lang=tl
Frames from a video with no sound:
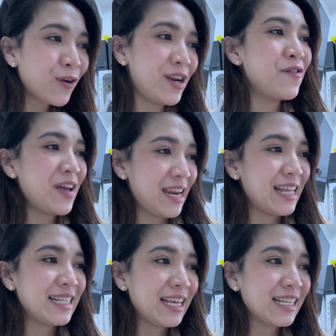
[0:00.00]
ko na
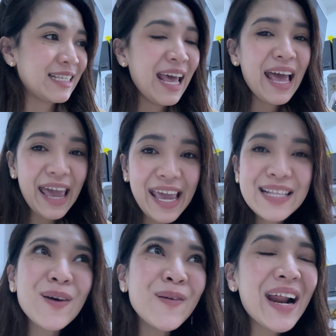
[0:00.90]
finances.
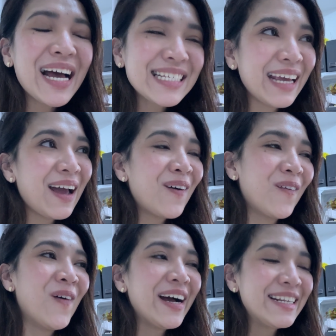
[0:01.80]
And sobrang saya
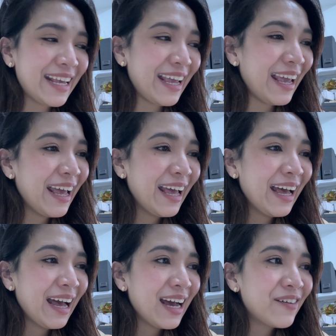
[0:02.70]
ko kasi
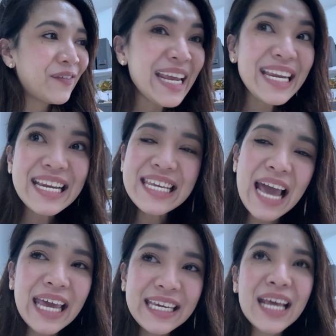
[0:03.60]
finally,
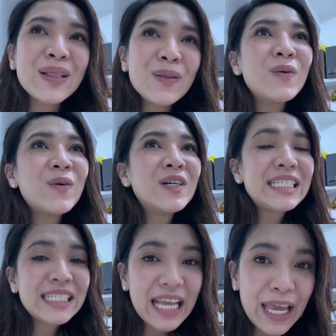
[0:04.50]
I get to
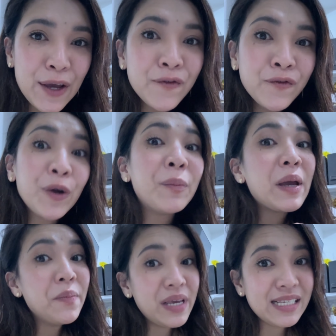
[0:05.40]
save for
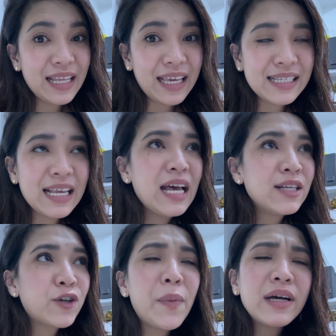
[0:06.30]
my business.
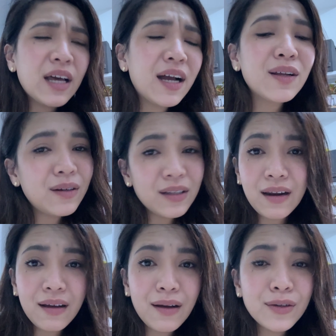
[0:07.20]
Sobrang tagal ko na
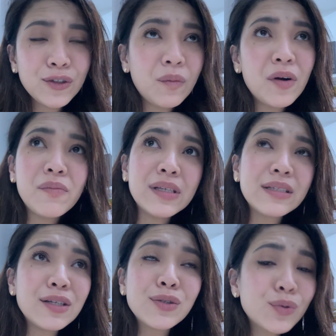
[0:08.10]
talagang gustong
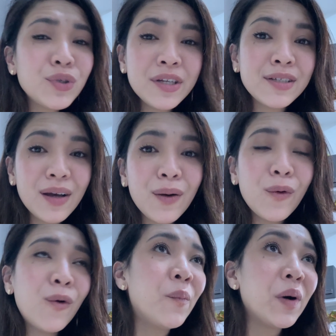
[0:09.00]
mag-business. Two years
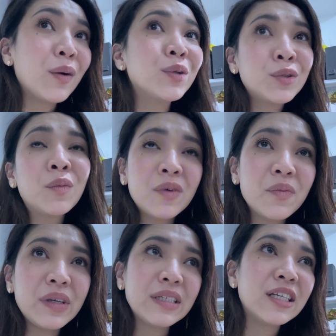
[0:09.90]
ago ko pang gustong
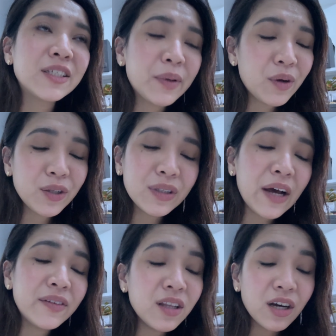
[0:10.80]
mag-business, pero I don't
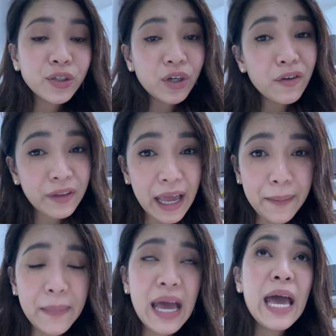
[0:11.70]
have the luxury of time